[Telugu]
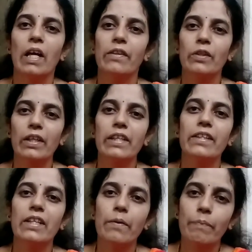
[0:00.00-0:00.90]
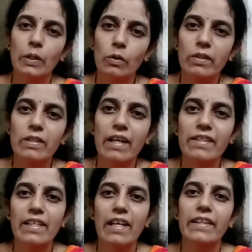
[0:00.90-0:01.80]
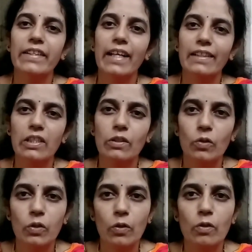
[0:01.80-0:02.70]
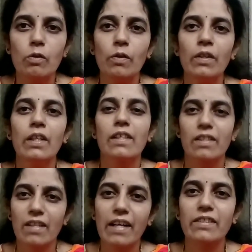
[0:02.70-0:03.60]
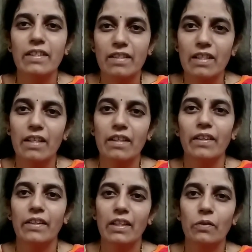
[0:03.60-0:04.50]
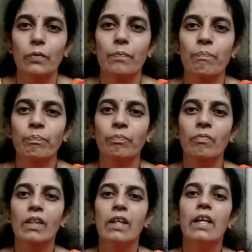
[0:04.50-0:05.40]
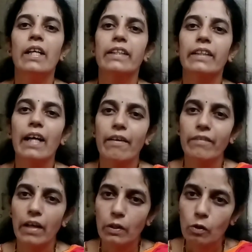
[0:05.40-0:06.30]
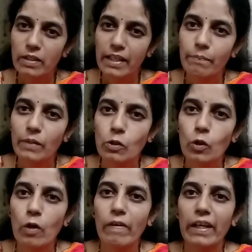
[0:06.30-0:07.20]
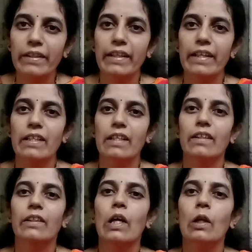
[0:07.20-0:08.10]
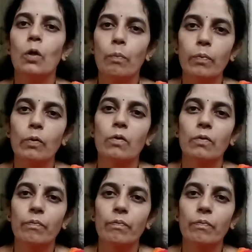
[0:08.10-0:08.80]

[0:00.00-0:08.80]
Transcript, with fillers: అందుకని ఏదైనా పనులు స్టార్ట్ చేయాలంటే అక్షయ తృప్తి రోజు స్టార్ట్ చేస్తారు అందరూ ఇంకా ఆ రోజు ఏం తెచ్చుకోవాలంటే కల్లుప్పు